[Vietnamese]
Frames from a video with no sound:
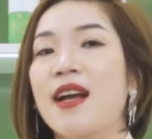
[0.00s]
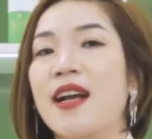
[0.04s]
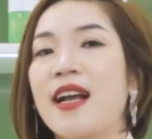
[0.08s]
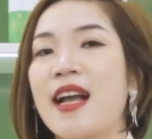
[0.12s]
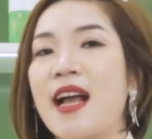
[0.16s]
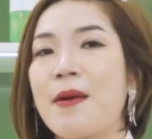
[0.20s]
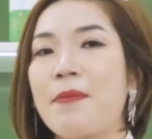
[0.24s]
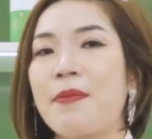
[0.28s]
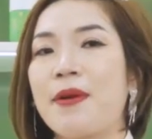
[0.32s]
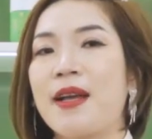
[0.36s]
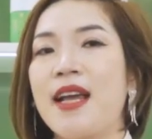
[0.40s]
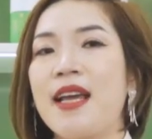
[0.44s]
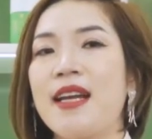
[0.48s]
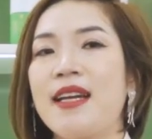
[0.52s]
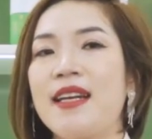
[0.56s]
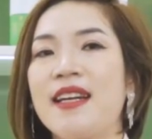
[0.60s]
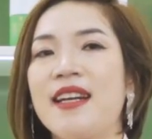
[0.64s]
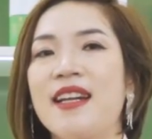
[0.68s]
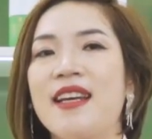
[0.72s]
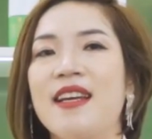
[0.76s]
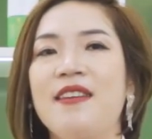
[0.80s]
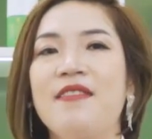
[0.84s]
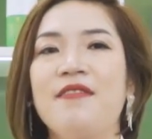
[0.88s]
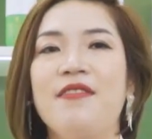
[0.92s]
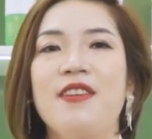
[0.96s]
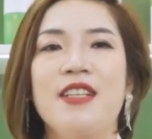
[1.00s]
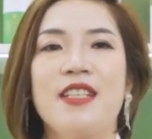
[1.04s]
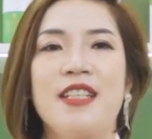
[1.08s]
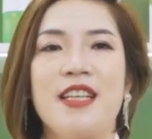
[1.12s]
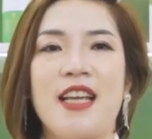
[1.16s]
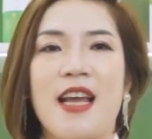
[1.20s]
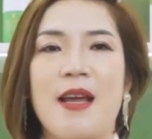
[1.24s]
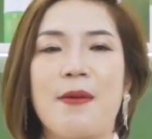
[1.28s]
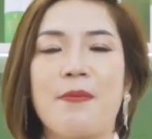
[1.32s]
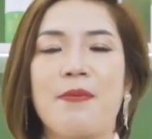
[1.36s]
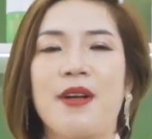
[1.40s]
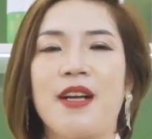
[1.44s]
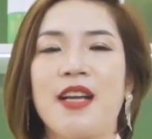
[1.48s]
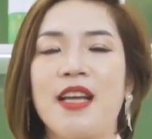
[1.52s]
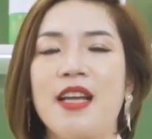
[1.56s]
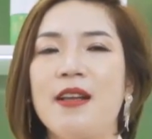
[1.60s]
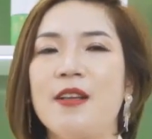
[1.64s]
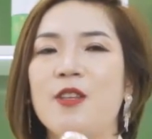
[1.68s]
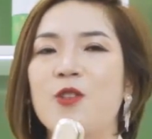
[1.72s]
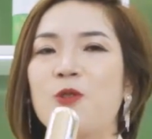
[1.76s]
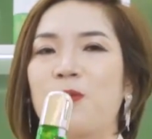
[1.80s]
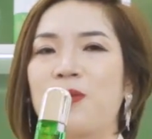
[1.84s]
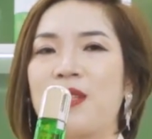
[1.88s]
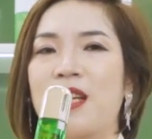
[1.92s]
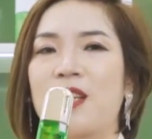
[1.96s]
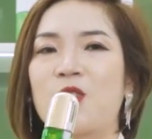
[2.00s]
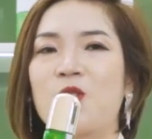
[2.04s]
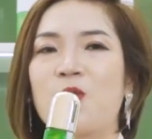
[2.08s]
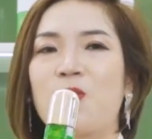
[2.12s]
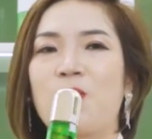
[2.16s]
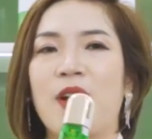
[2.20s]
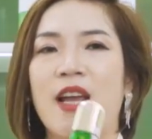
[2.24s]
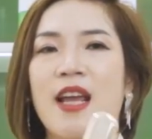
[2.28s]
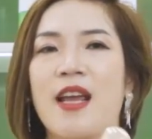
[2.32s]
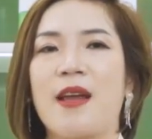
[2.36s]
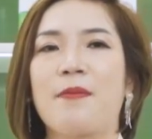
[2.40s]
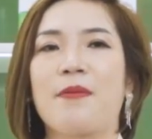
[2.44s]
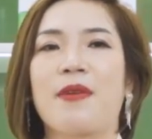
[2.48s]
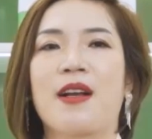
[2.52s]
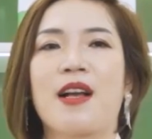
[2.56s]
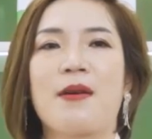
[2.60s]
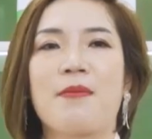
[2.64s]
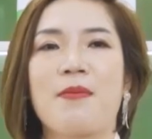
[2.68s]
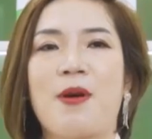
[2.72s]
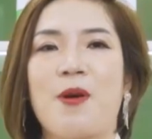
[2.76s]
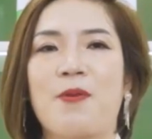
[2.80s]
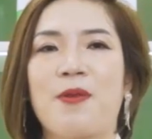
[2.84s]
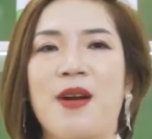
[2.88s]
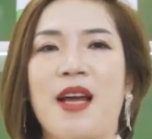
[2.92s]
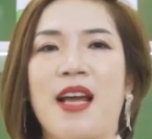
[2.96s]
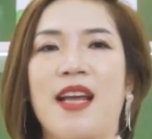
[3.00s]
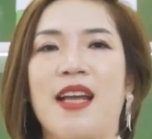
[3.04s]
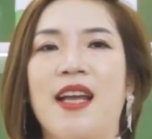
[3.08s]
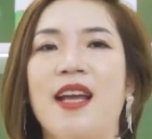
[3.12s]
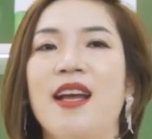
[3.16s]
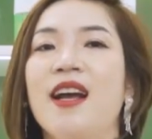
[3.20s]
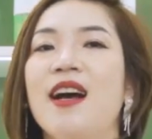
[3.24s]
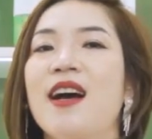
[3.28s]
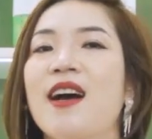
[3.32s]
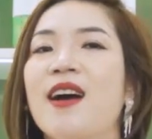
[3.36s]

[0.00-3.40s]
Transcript: Cam kết đến với chị em khi chúng ta dùng em căng bóng này